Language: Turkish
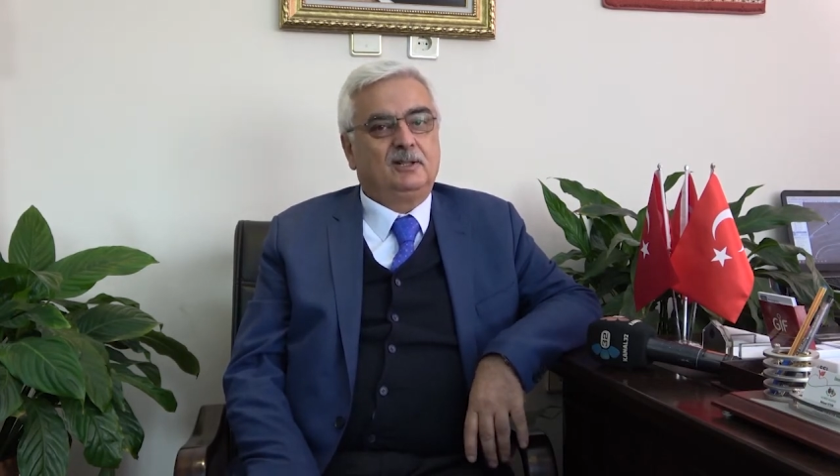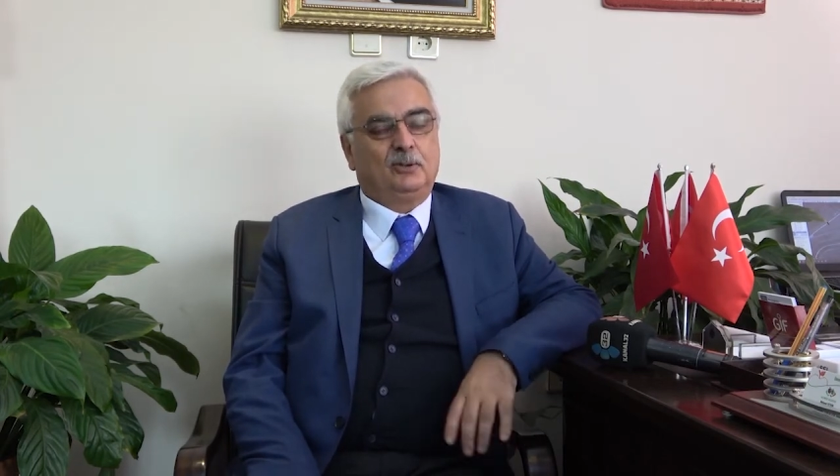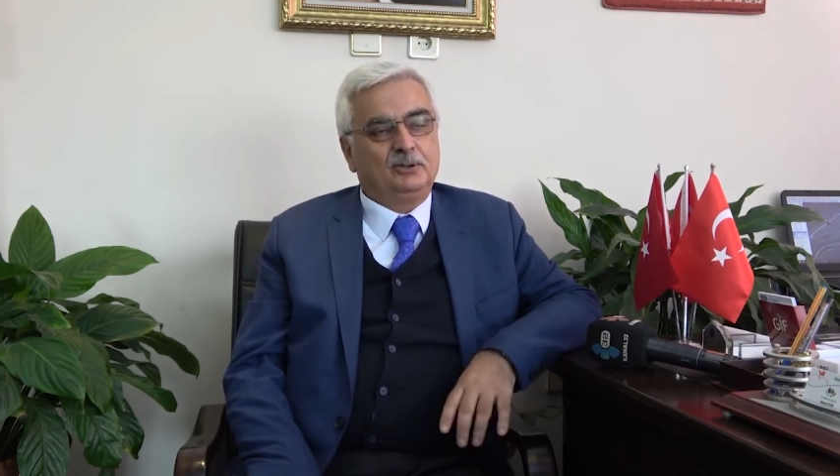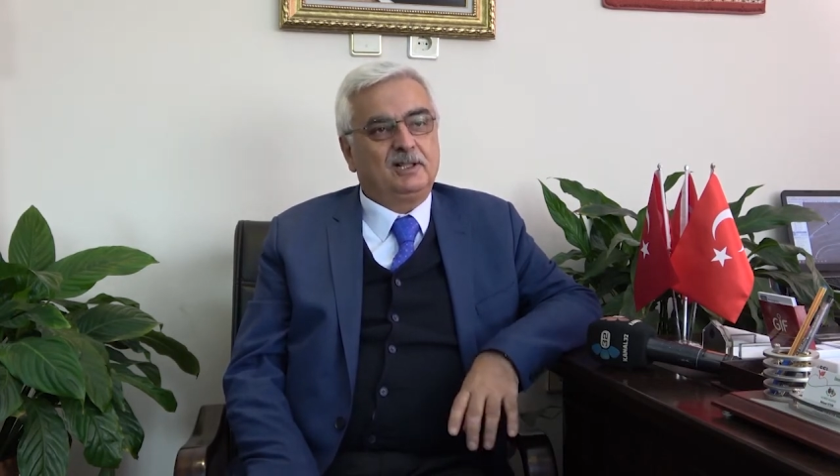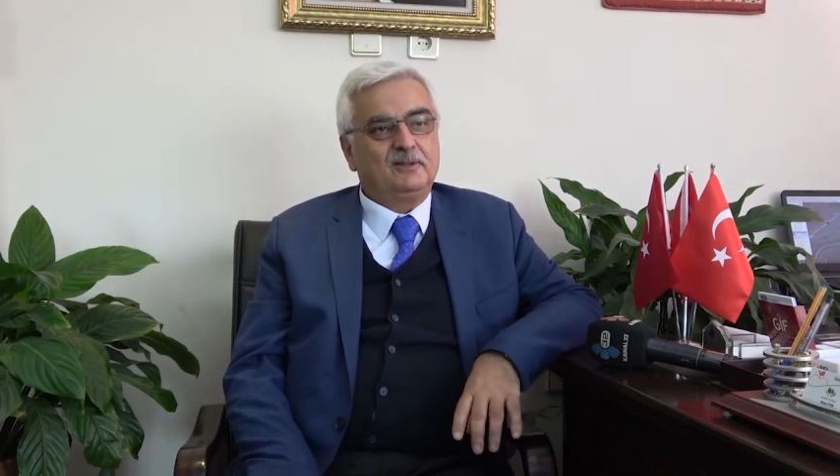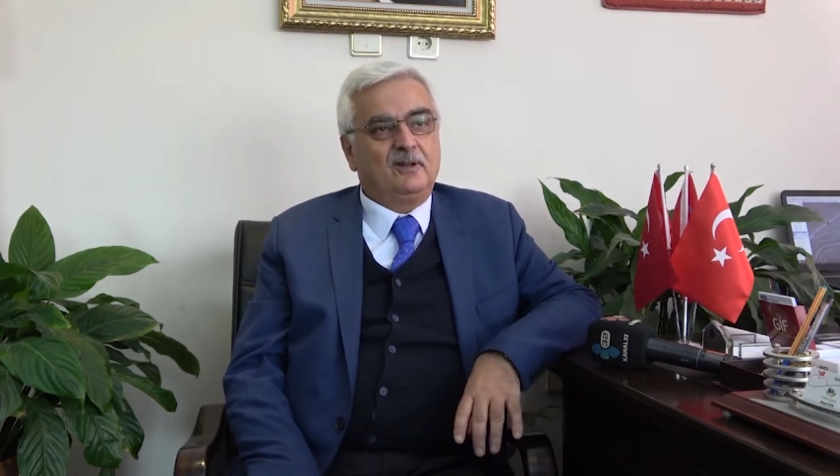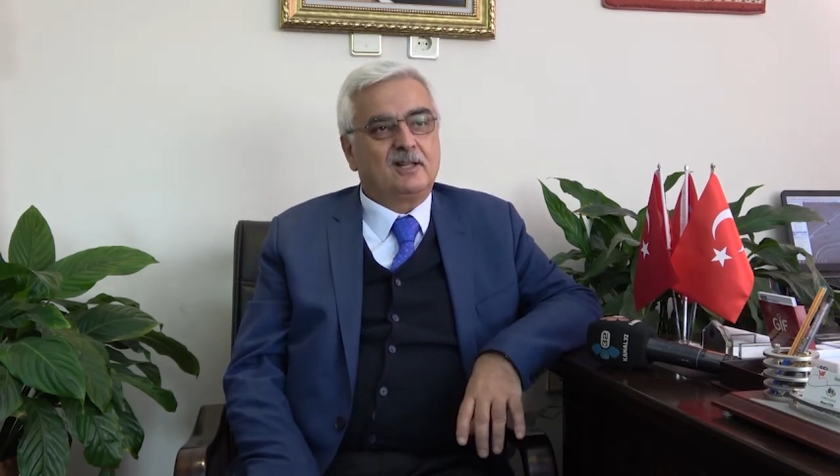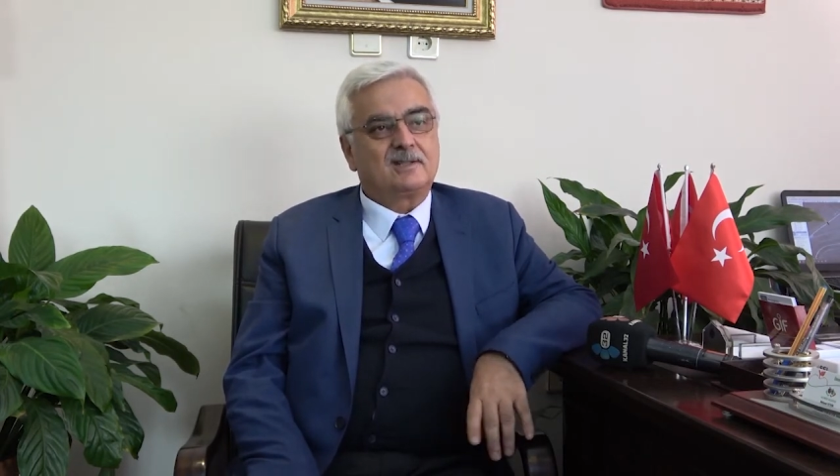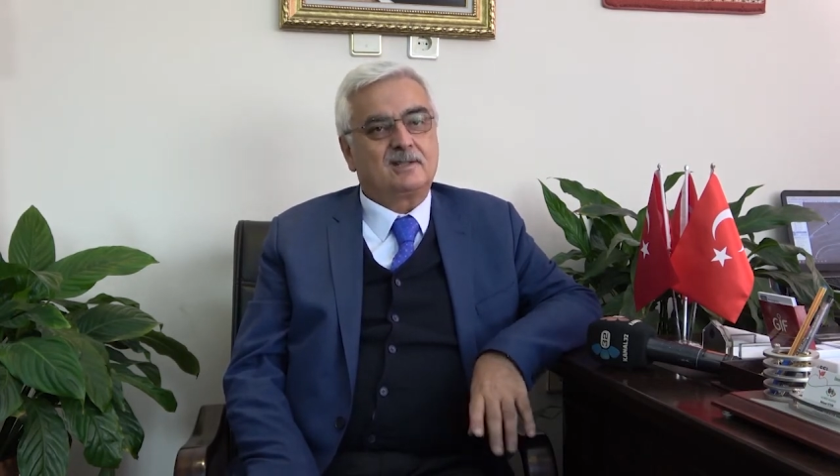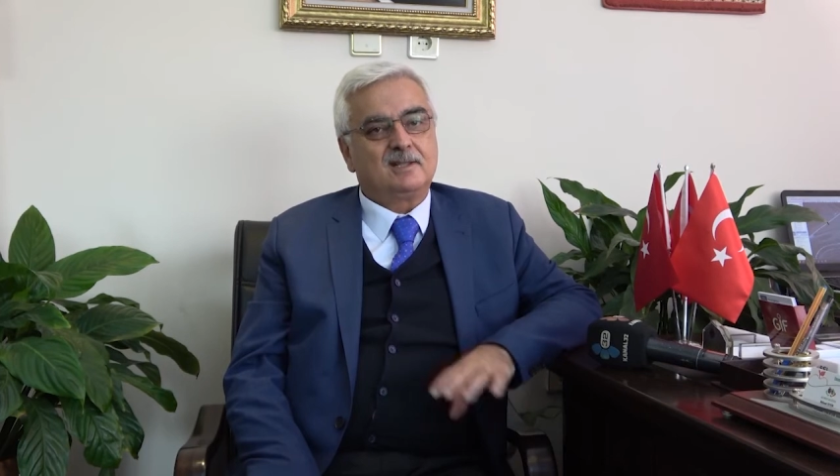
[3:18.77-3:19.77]
Onların
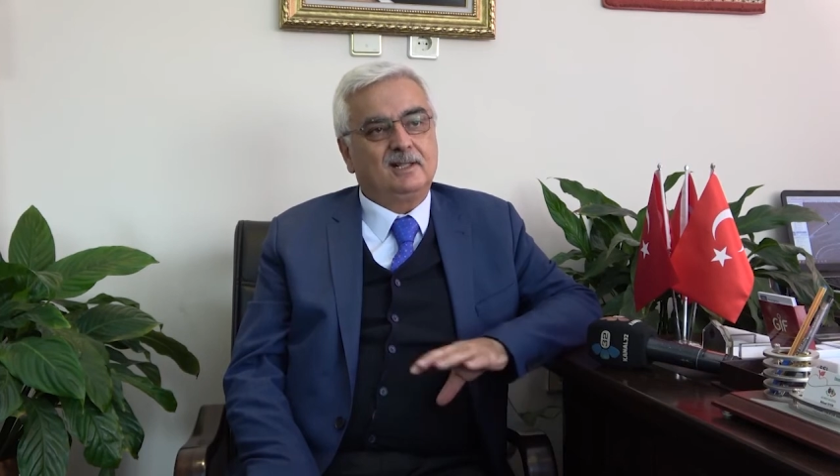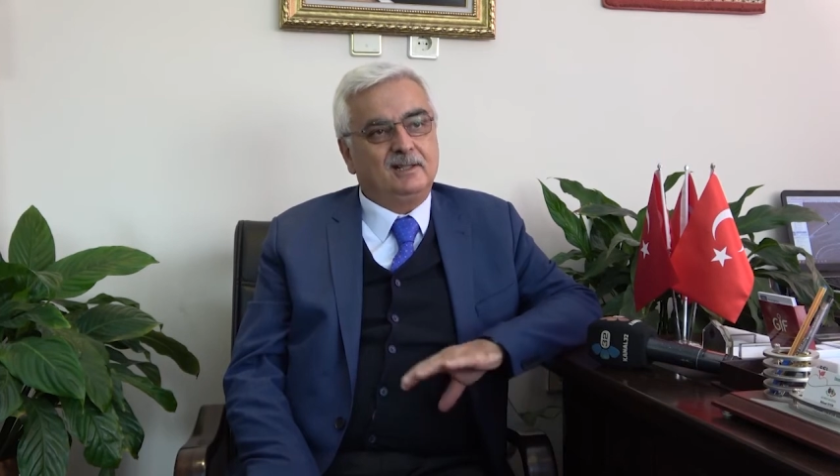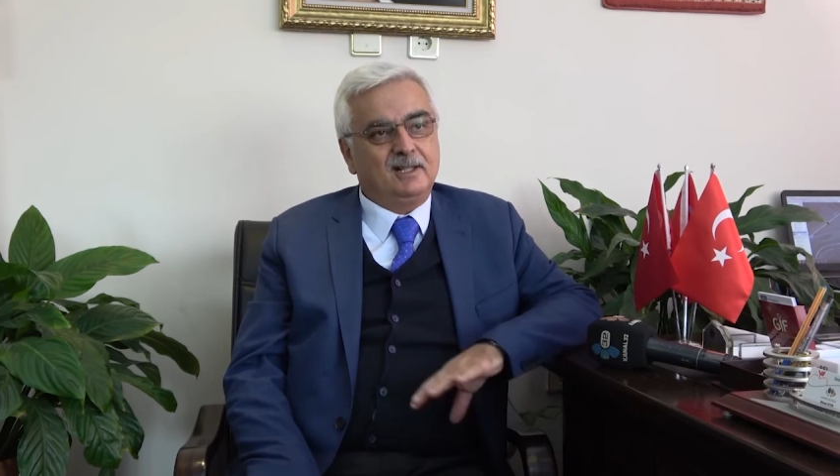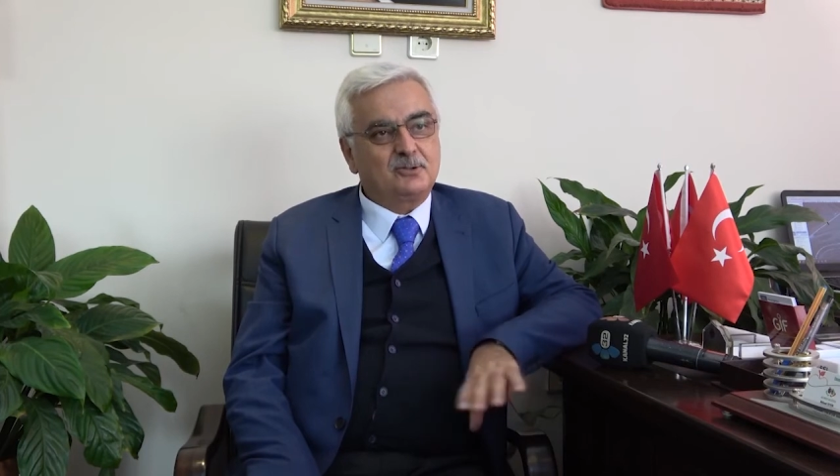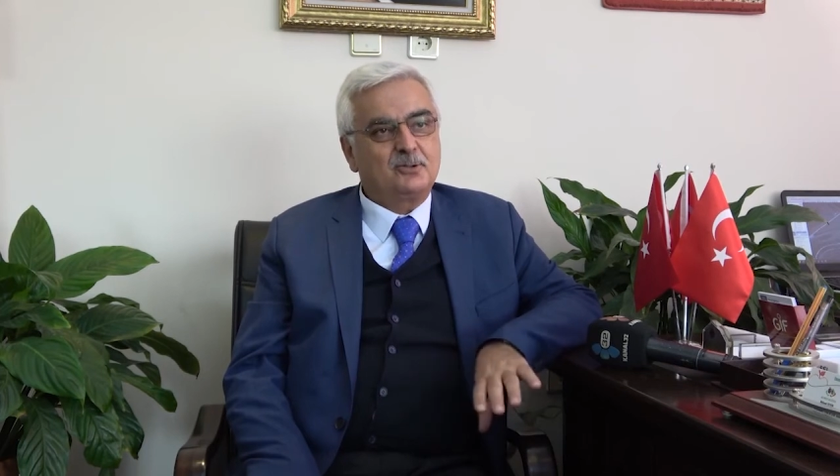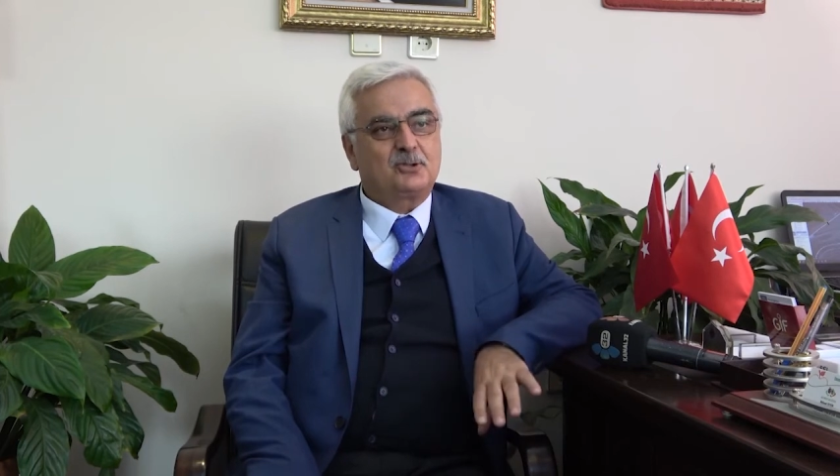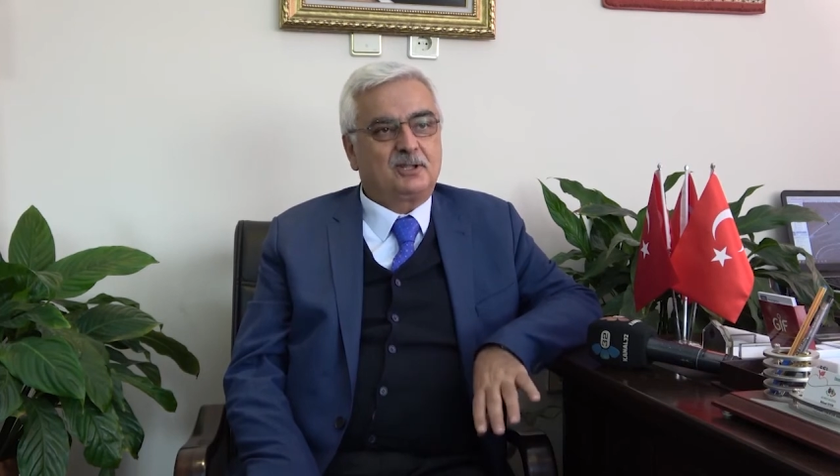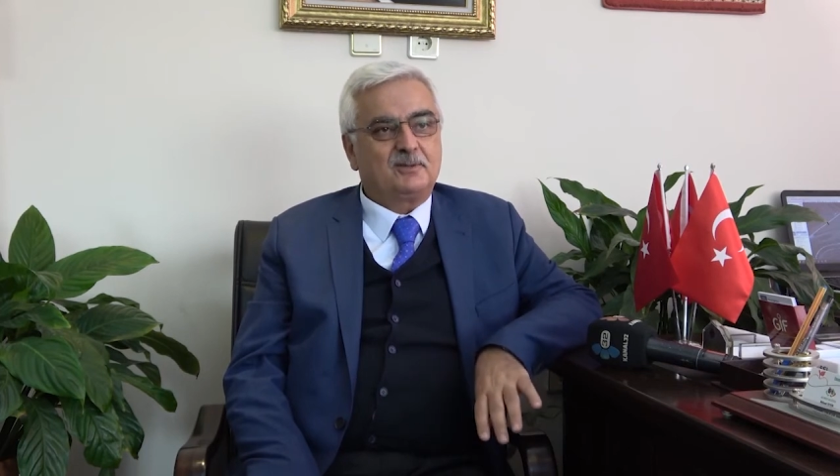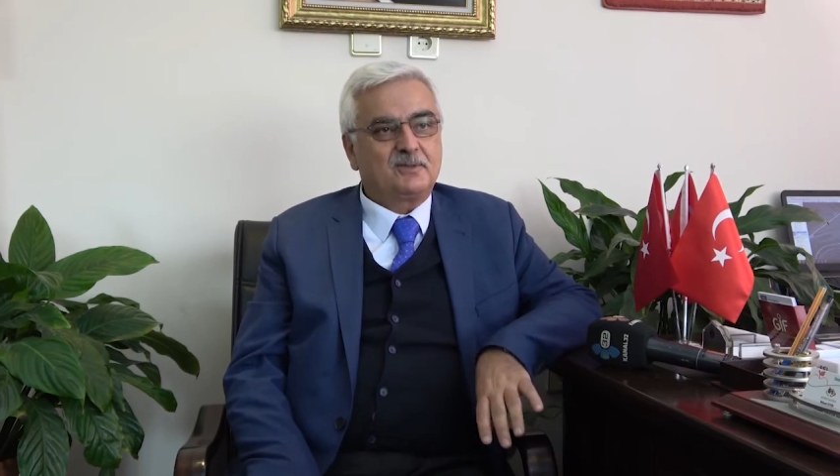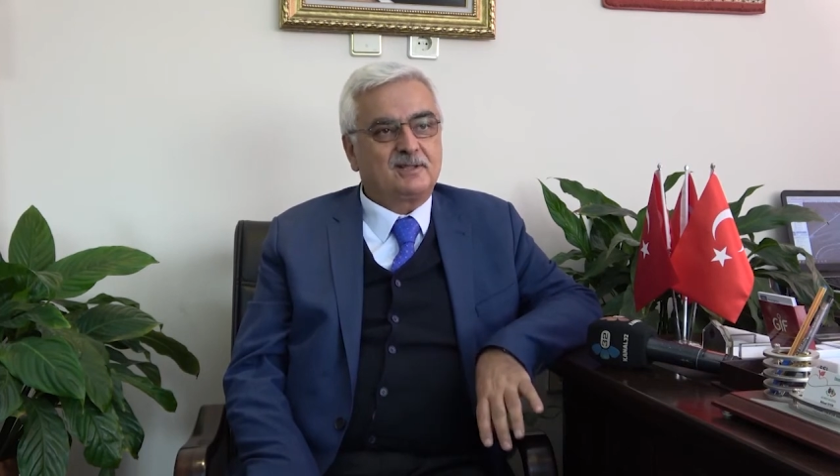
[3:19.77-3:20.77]
vasıtasıyla diğer
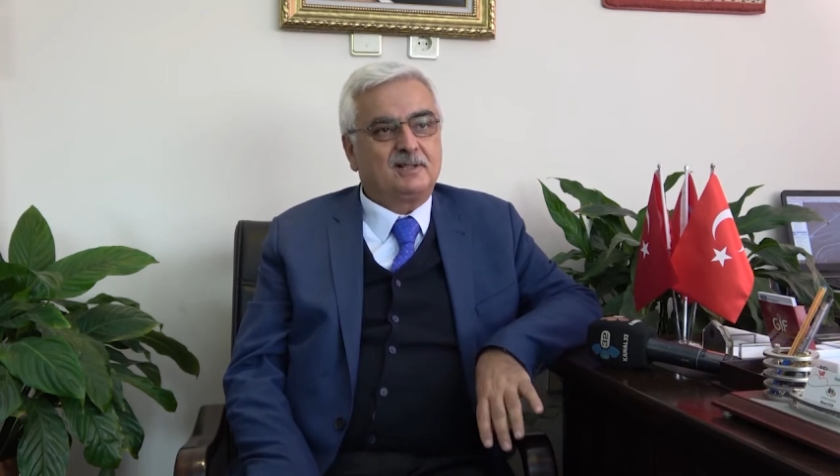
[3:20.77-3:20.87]
çocuklarımızı